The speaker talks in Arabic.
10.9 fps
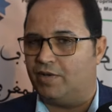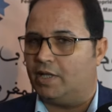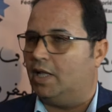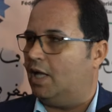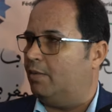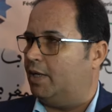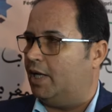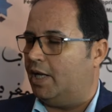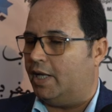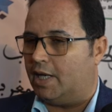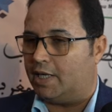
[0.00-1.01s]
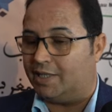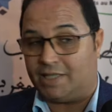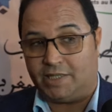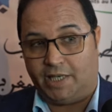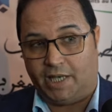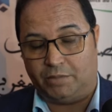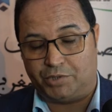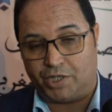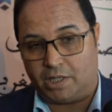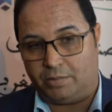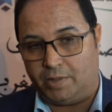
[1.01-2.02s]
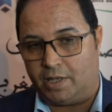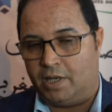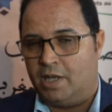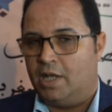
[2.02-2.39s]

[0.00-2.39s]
في هذه العمليه لان القطاع تيعاني بشكل كبير